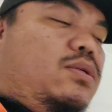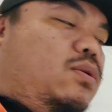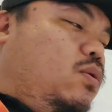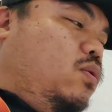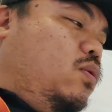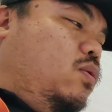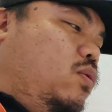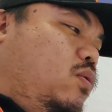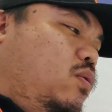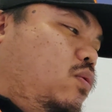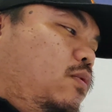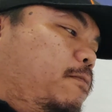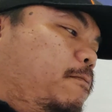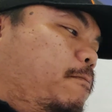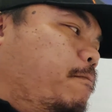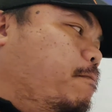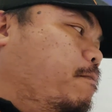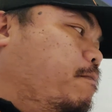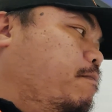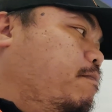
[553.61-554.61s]
So,
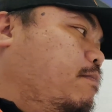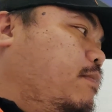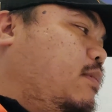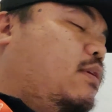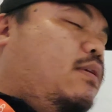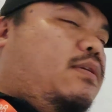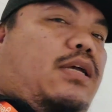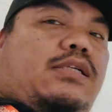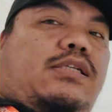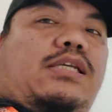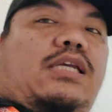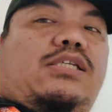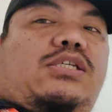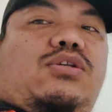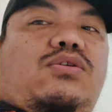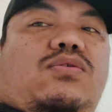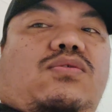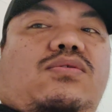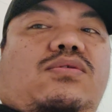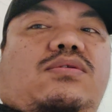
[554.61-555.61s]

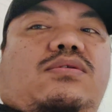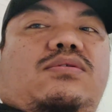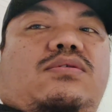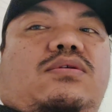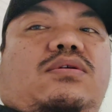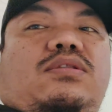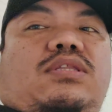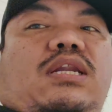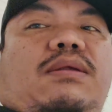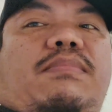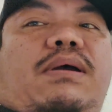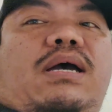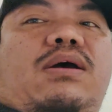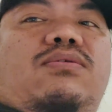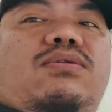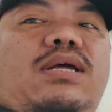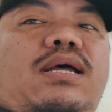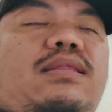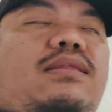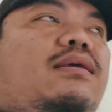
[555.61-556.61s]
success yung
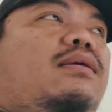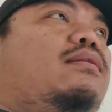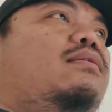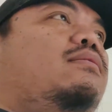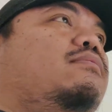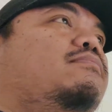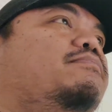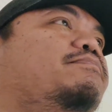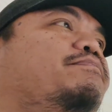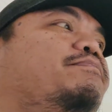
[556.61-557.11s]
trabaho natin